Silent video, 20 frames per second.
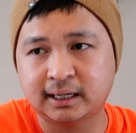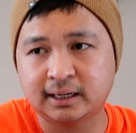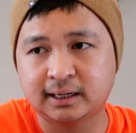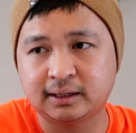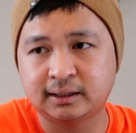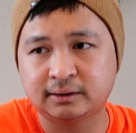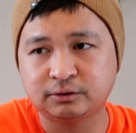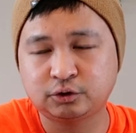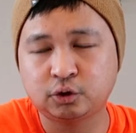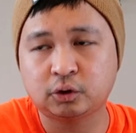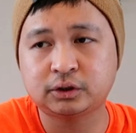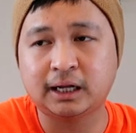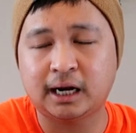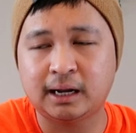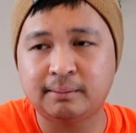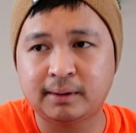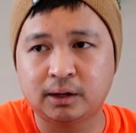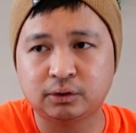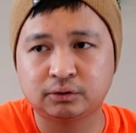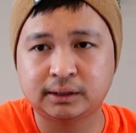ng total
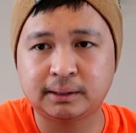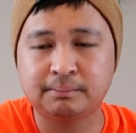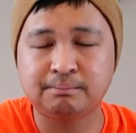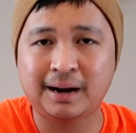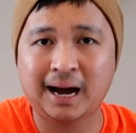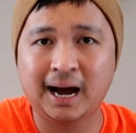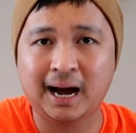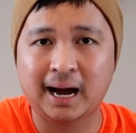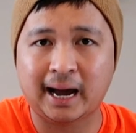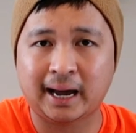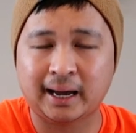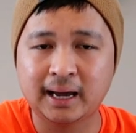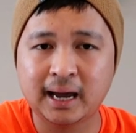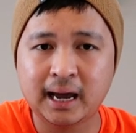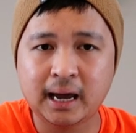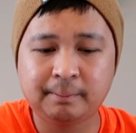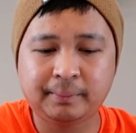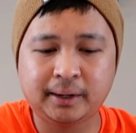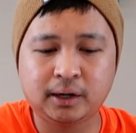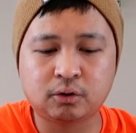amount ng bahay.
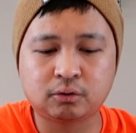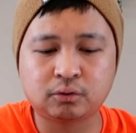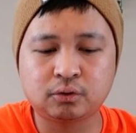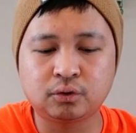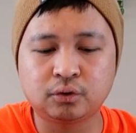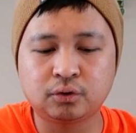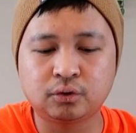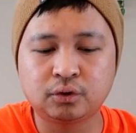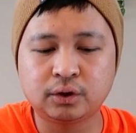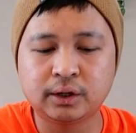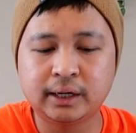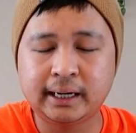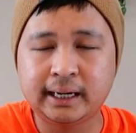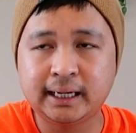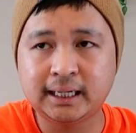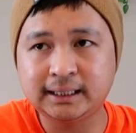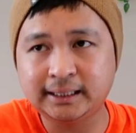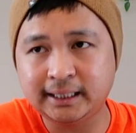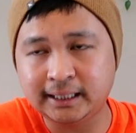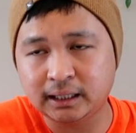Pero kung
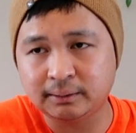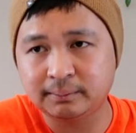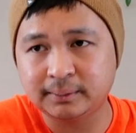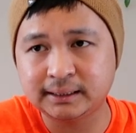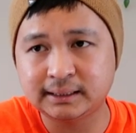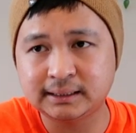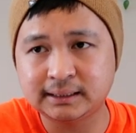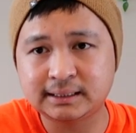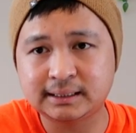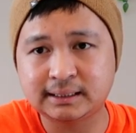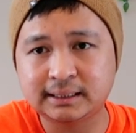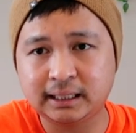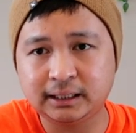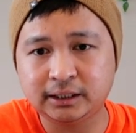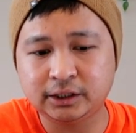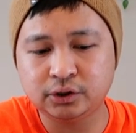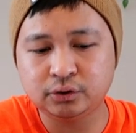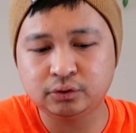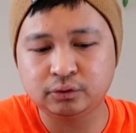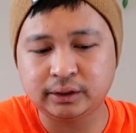hindi naman
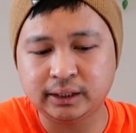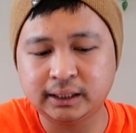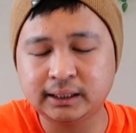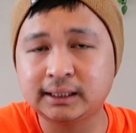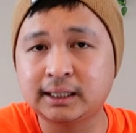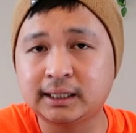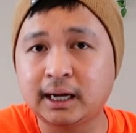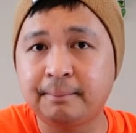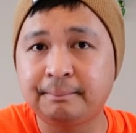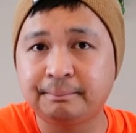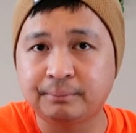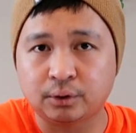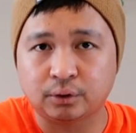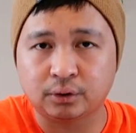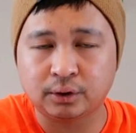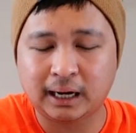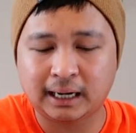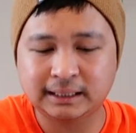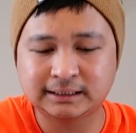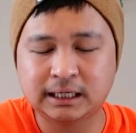steady yung income
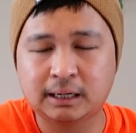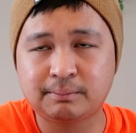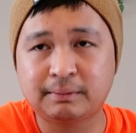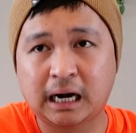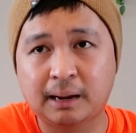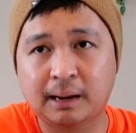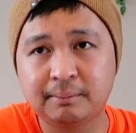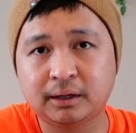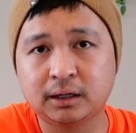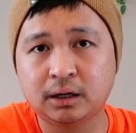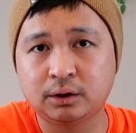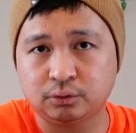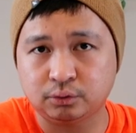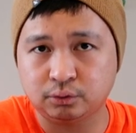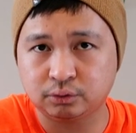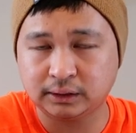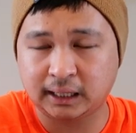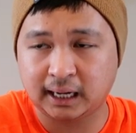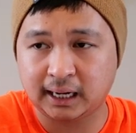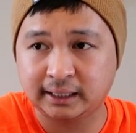mo at saka marami kang
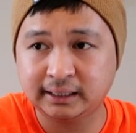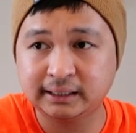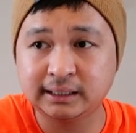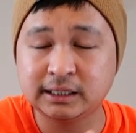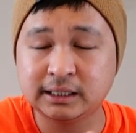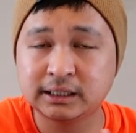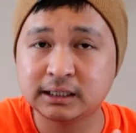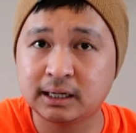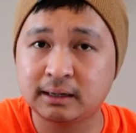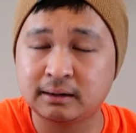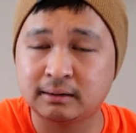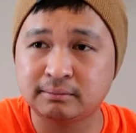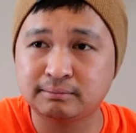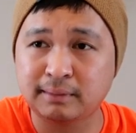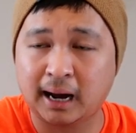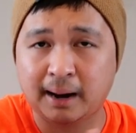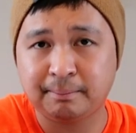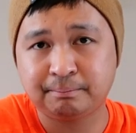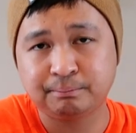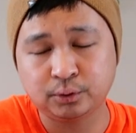utang, hindi siya
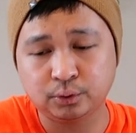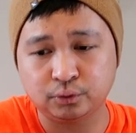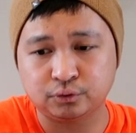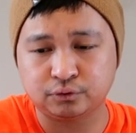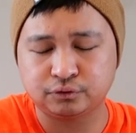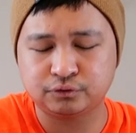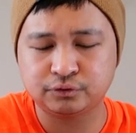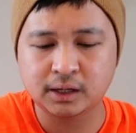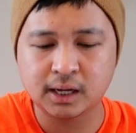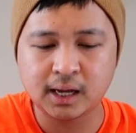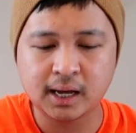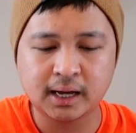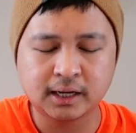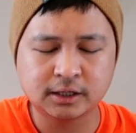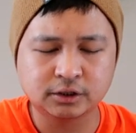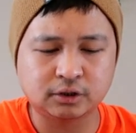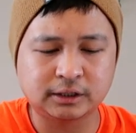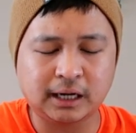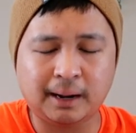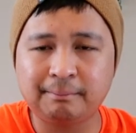ma-approve.
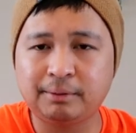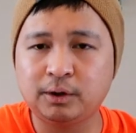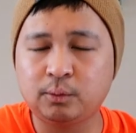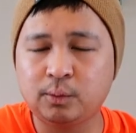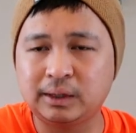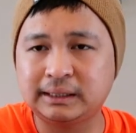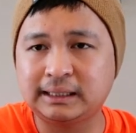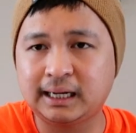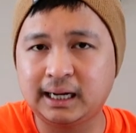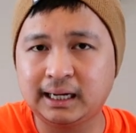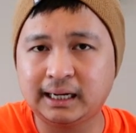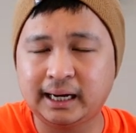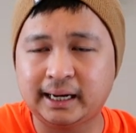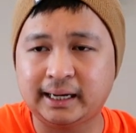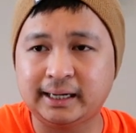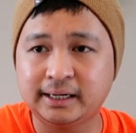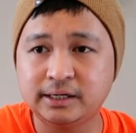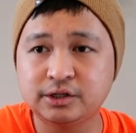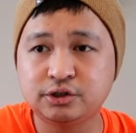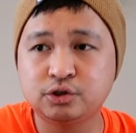So number one
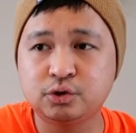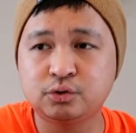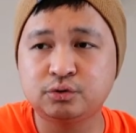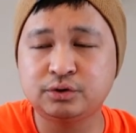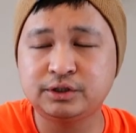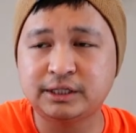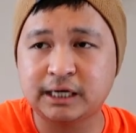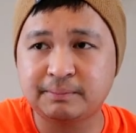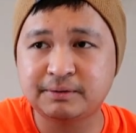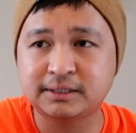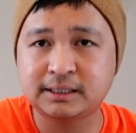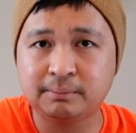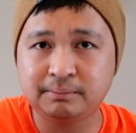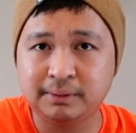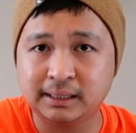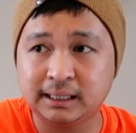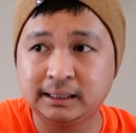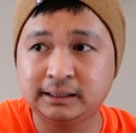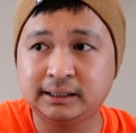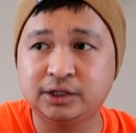talaga is yung job
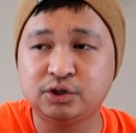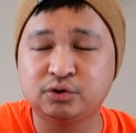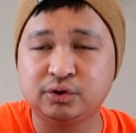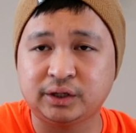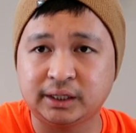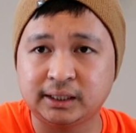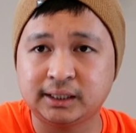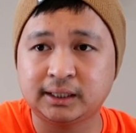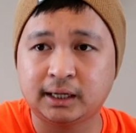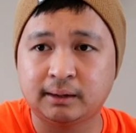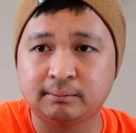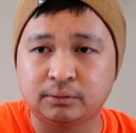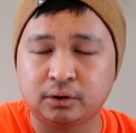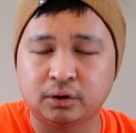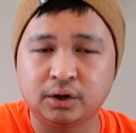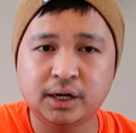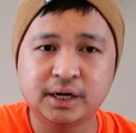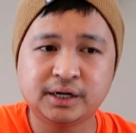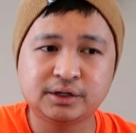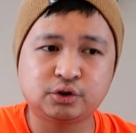stability, yung income mo.
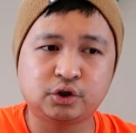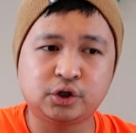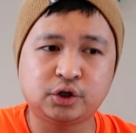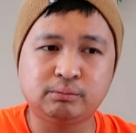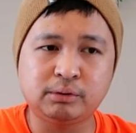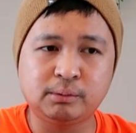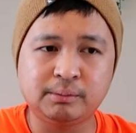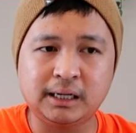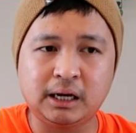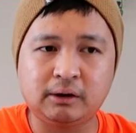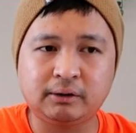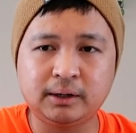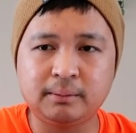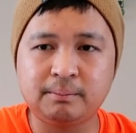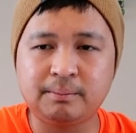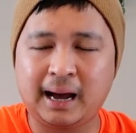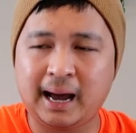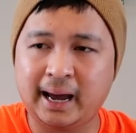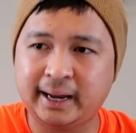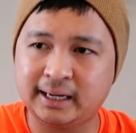So nung bumili ako
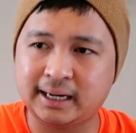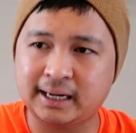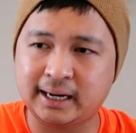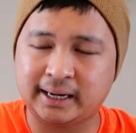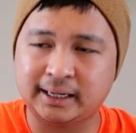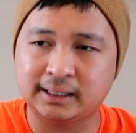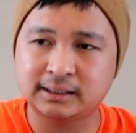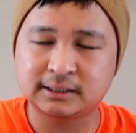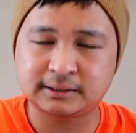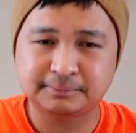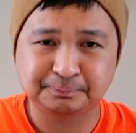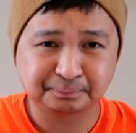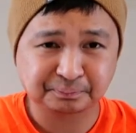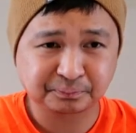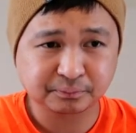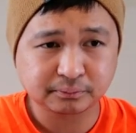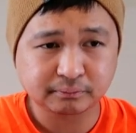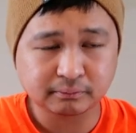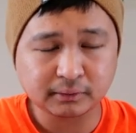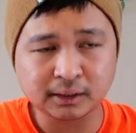ng bahay guys,
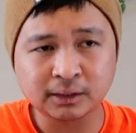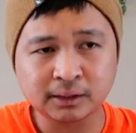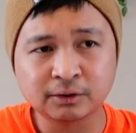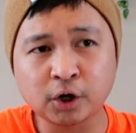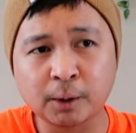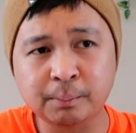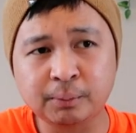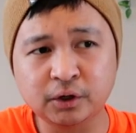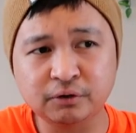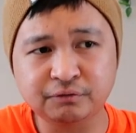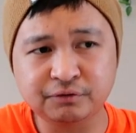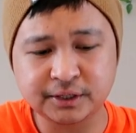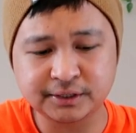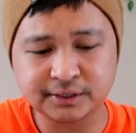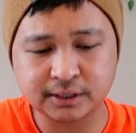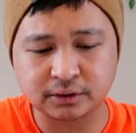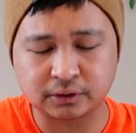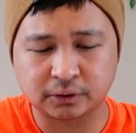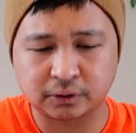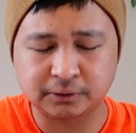couple of
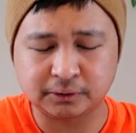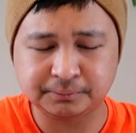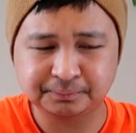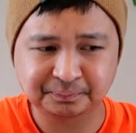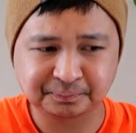years ago,